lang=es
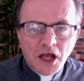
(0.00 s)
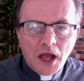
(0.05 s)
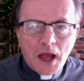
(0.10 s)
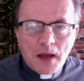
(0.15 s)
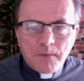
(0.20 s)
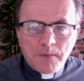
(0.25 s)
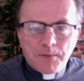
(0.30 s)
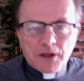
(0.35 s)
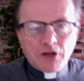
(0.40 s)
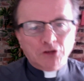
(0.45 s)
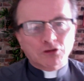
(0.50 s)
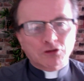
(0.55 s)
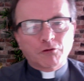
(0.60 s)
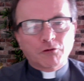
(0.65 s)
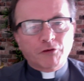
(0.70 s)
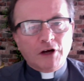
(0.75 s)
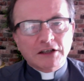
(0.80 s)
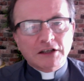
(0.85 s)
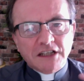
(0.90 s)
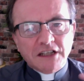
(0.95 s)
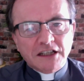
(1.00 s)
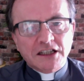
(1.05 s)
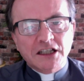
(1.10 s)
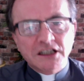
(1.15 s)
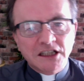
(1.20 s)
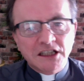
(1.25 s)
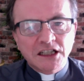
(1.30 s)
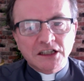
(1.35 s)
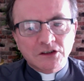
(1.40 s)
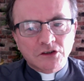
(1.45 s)
Pero eso fue hace
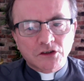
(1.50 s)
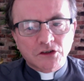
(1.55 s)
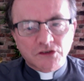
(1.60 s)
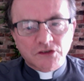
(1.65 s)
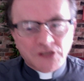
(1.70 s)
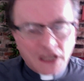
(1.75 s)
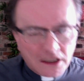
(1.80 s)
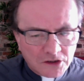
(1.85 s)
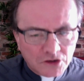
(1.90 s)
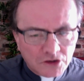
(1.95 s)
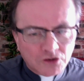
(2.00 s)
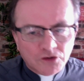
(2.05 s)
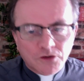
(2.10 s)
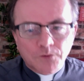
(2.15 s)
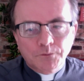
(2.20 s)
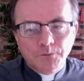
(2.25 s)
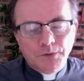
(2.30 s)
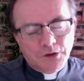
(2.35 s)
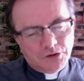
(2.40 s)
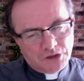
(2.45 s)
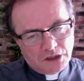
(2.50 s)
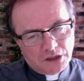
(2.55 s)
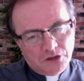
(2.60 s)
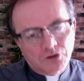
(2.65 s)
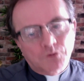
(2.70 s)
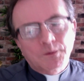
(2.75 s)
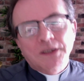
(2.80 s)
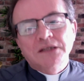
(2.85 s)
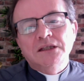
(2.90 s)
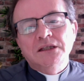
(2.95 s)
500 años. Pero es que
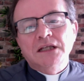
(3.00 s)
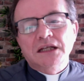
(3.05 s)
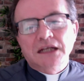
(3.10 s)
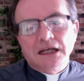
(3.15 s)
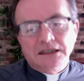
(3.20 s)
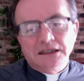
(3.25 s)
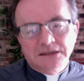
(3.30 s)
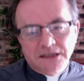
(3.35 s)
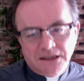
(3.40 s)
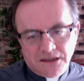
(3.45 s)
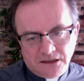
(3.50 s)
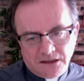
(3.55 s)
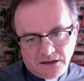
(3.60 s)
yo me enteré ayer.